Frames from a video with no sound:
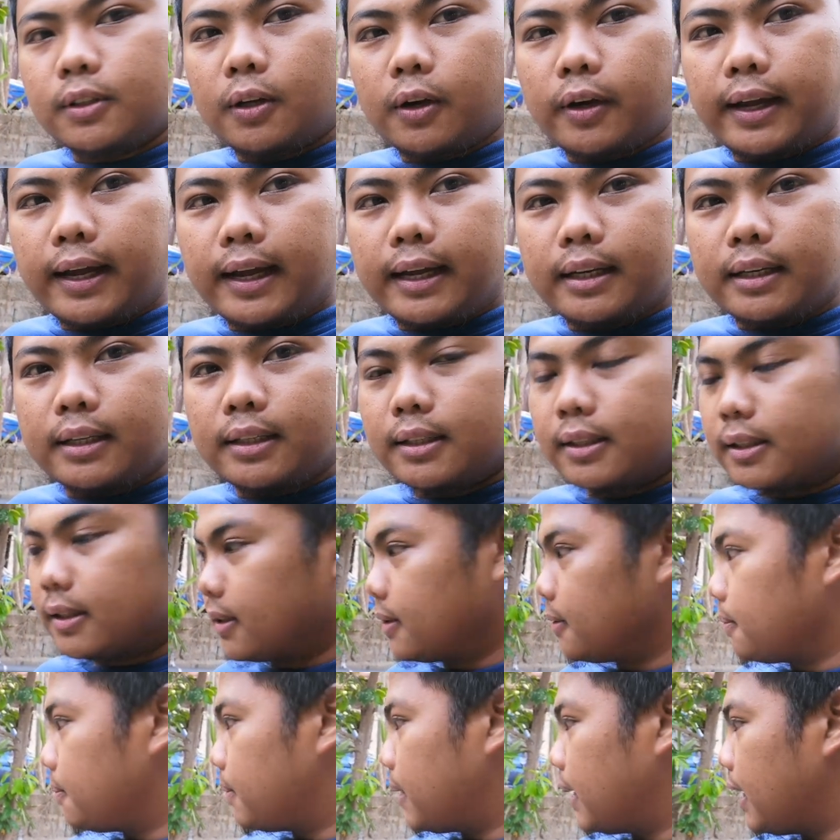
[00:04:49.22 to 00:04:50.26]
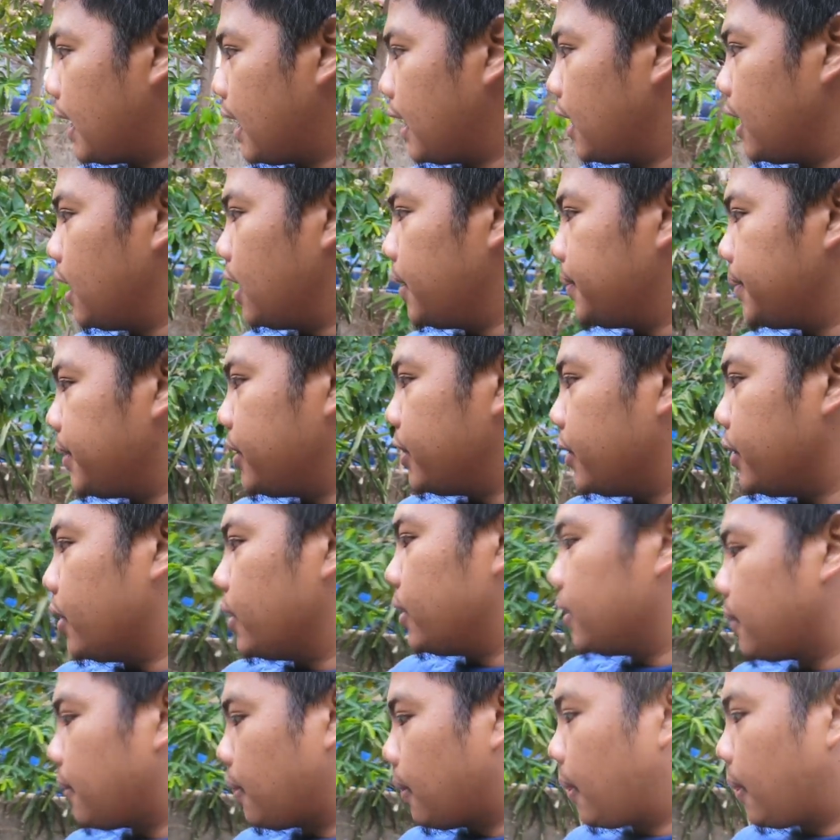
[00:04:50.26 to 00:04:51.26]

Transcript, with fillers: So ayan. Pag gagalaw mo yun nyo,